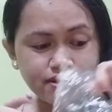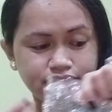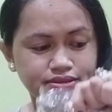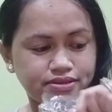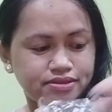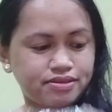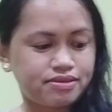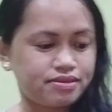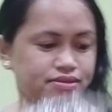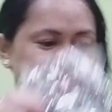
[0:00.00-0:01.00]
Ah.
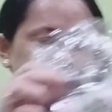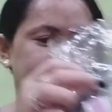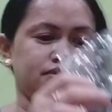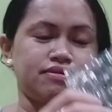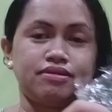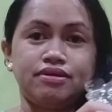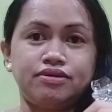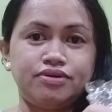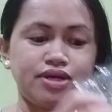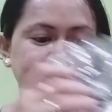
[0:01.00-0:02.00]

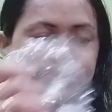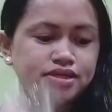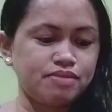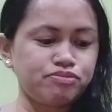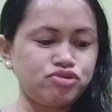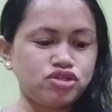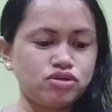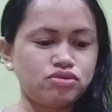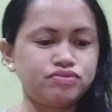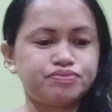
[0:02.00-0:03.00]
Liquor rice. Ayan po siya. Oh.